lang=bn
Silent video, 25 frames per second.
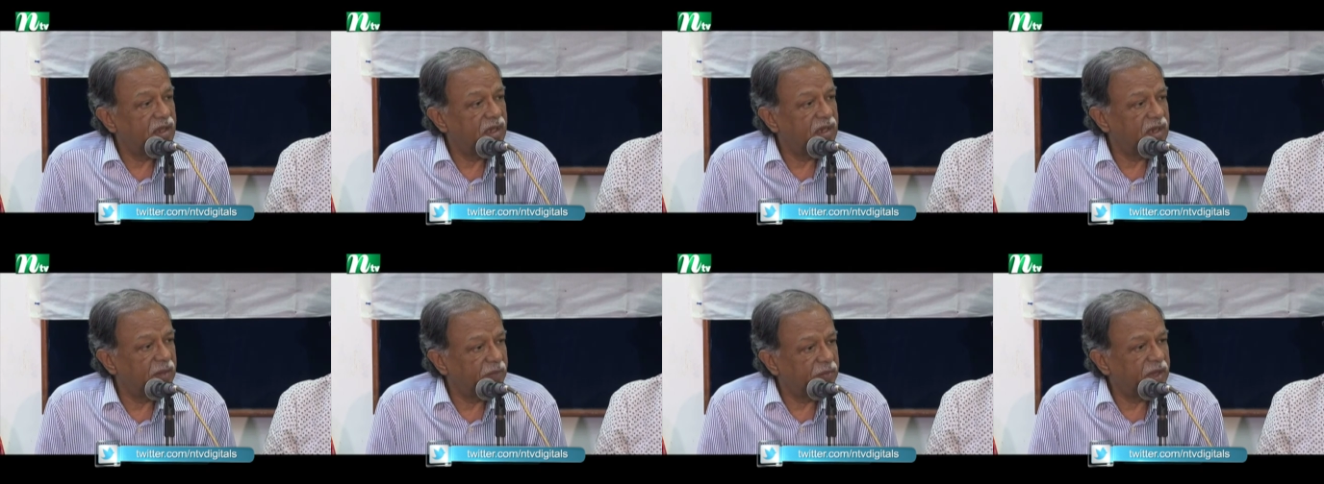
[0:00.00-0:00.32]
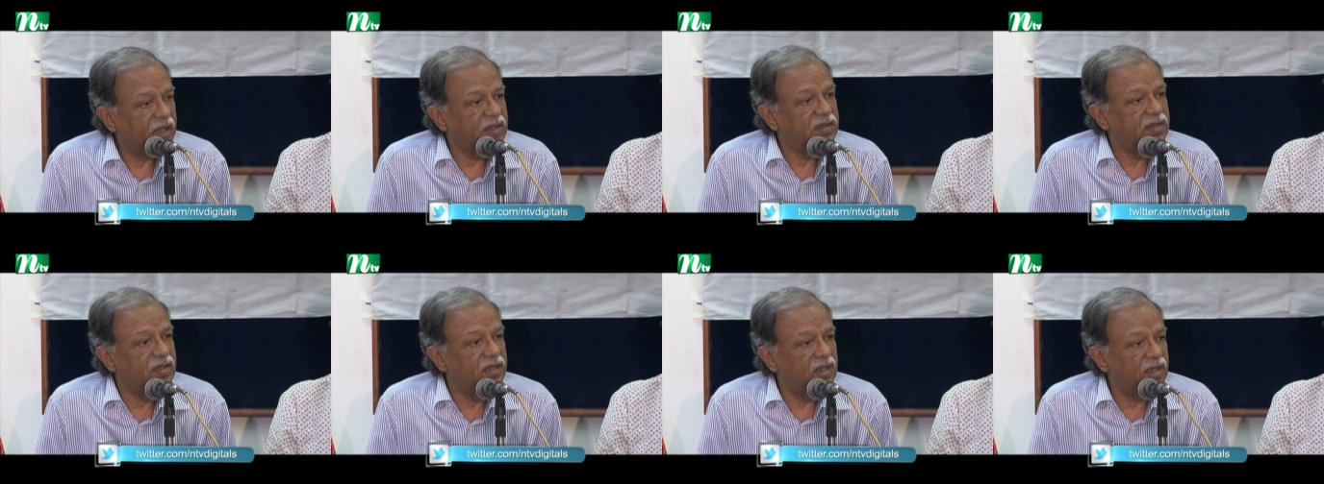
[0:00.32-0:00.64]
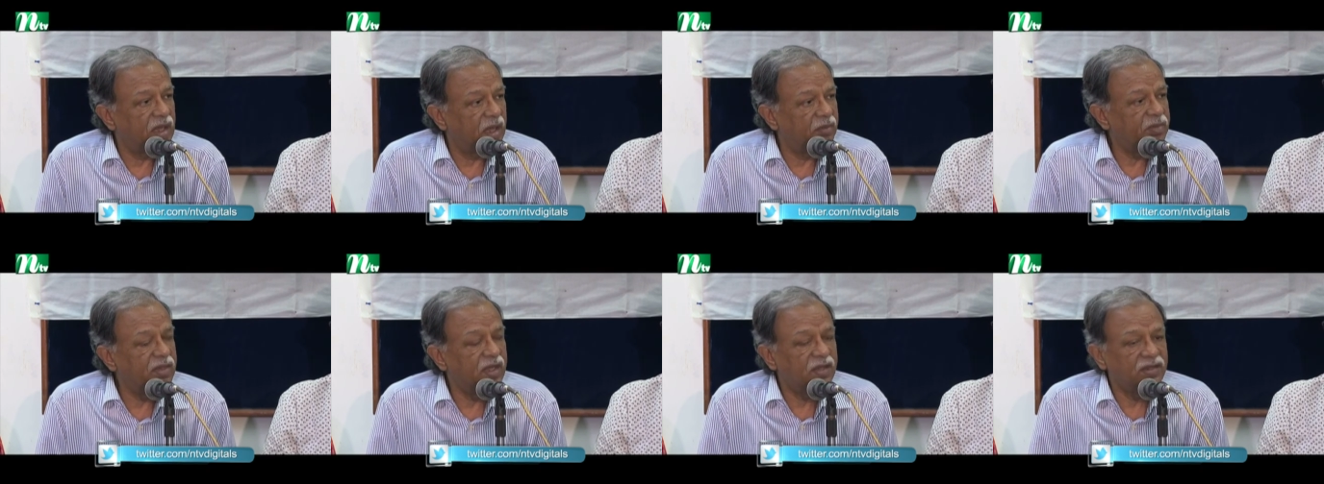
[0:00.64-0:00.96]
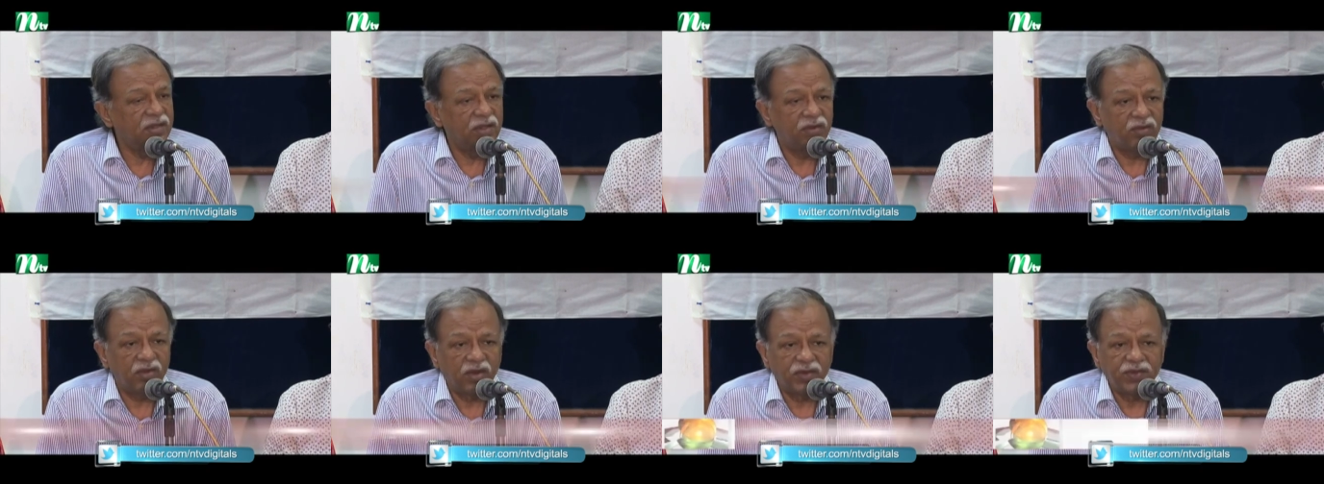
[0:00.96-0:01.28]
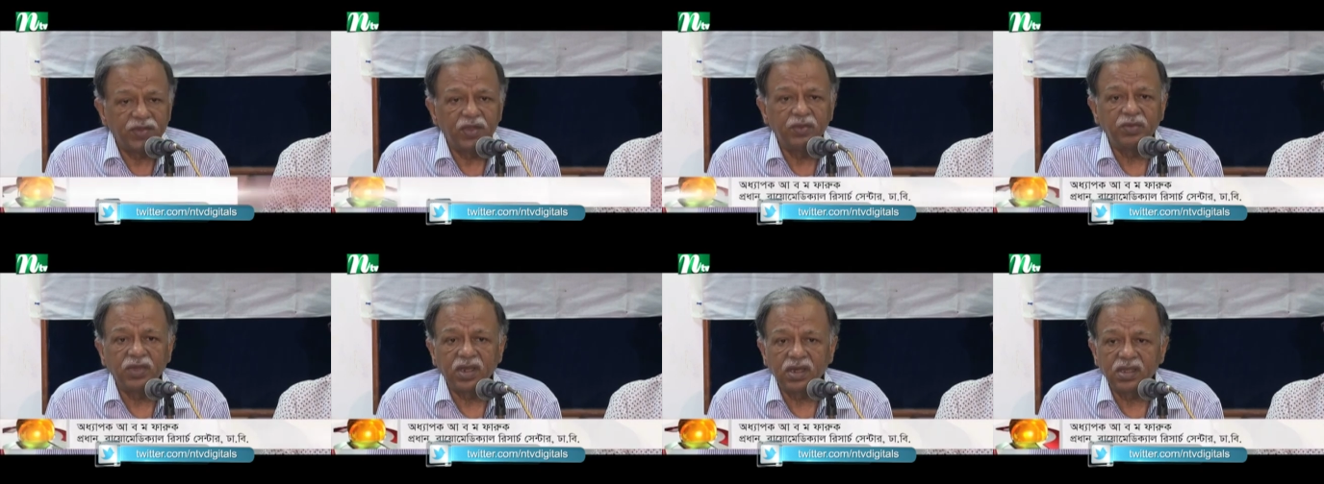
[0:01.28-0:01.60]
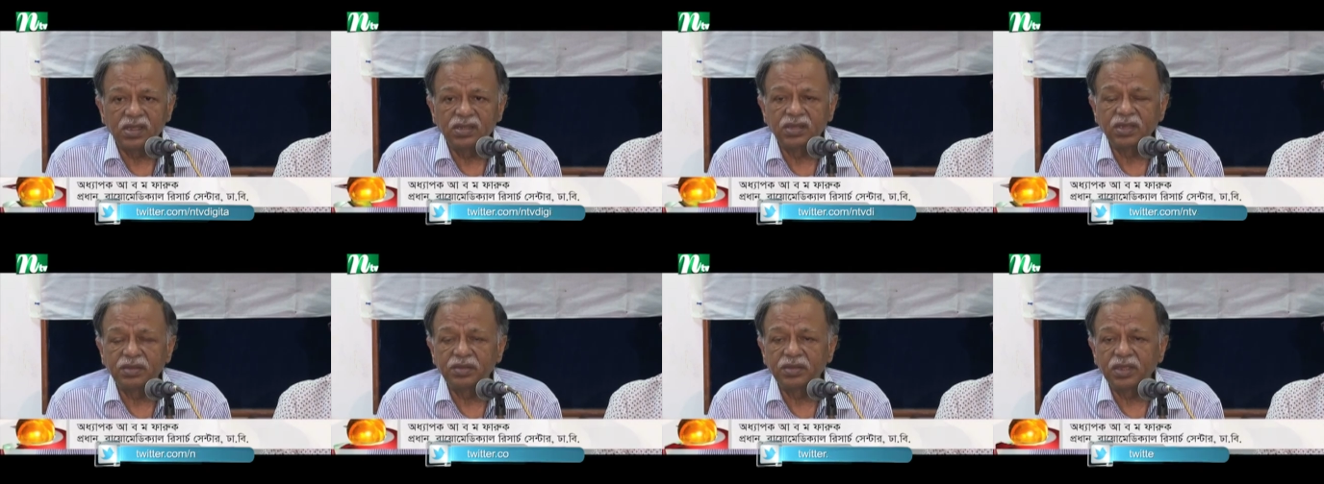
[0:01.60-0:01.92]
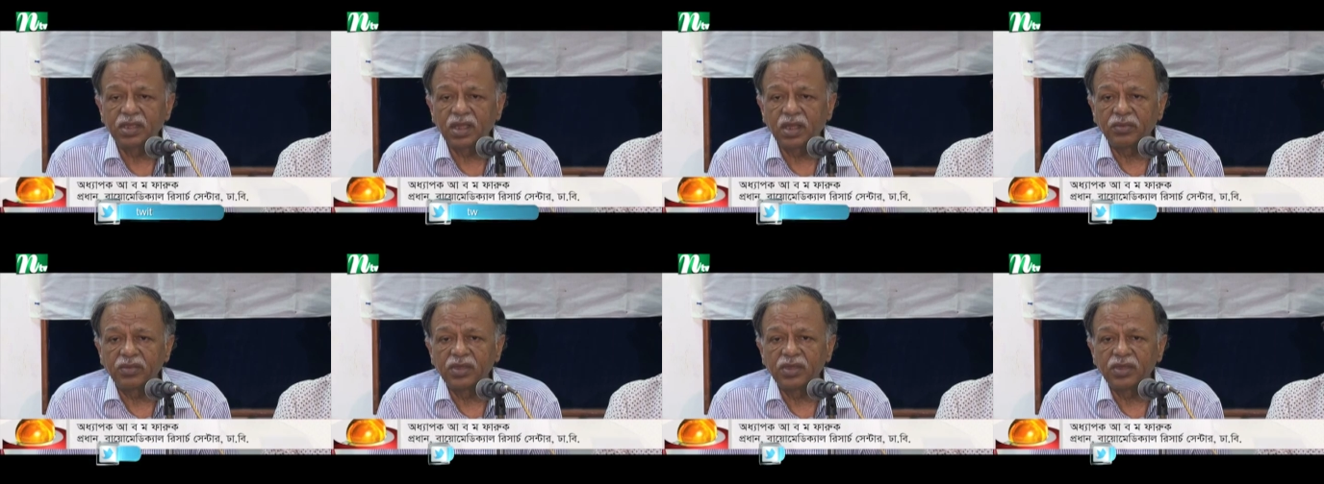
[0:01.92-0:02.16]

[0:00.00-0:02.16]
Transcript: এটা পাচ্ছি আমি একজন কনজিউমার হিসেবে